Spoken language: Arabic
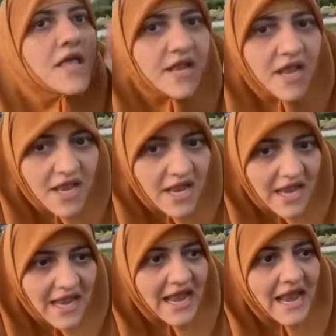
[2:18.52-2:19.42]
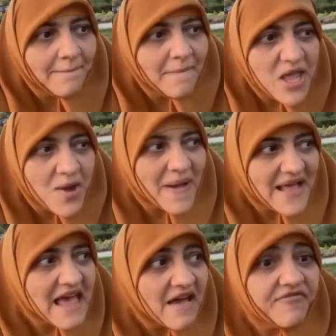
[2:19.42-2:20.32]
إن لما
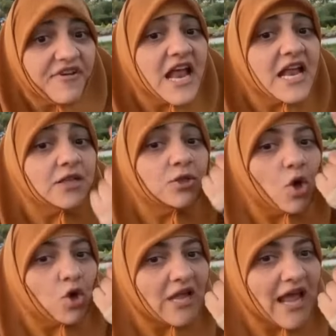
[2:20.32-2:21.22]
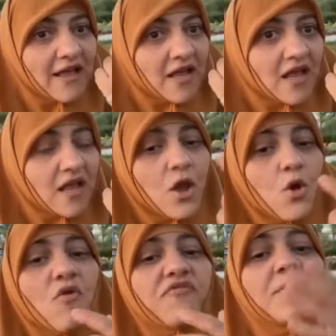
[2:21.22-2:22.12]
يبقى ده في ليله دخله
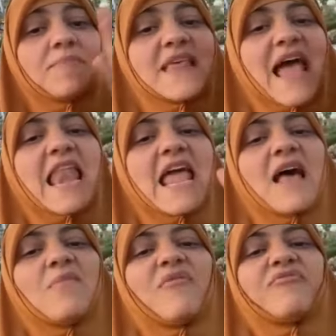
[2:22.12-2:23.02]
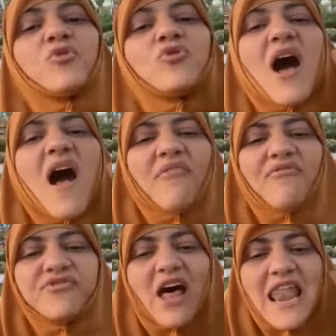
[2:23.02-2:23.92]
وفي البدايه اللي هي المفروض
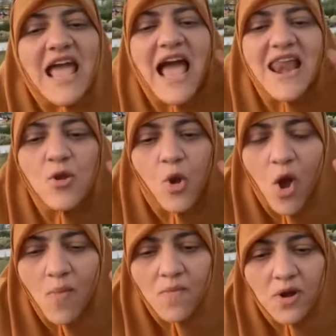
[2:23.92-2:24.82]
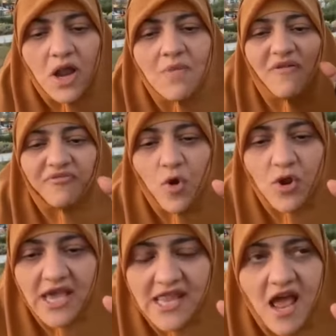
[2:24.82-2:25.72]
افضل ليالي العمر
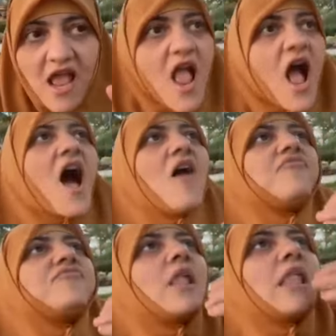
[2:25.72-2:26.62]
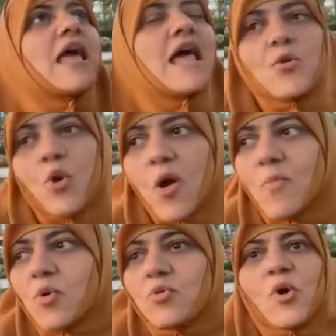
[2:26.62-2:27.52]
المفروض كده افضل ليالي
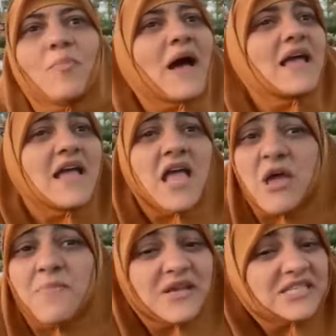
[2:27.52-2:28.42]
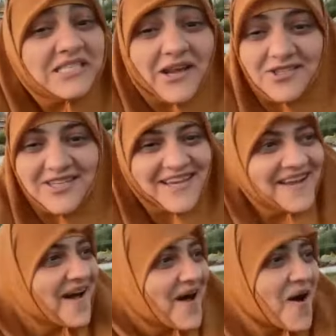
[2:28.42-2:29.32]
العمر
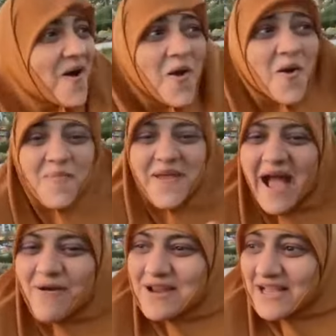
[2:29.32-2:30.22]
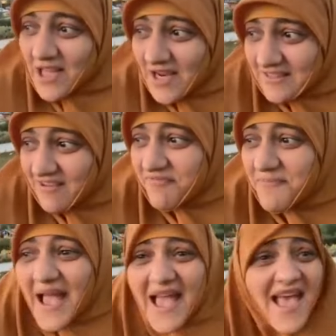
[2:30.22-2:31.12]
بيسترضيها وبيحاول يتلطف
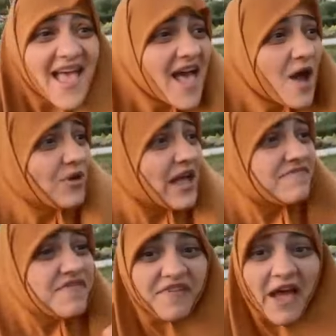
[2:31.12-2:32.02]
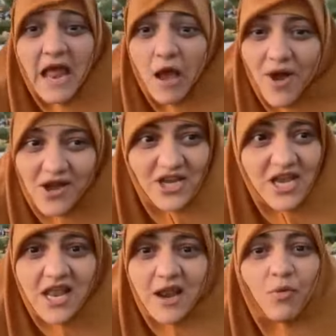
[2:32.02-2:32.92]
معاها ويخفف عليها واقع
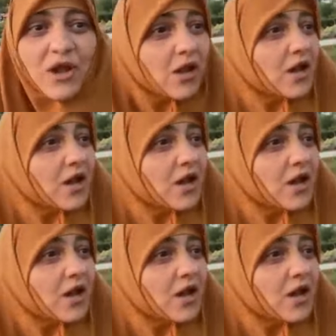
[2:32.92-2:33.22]
الليله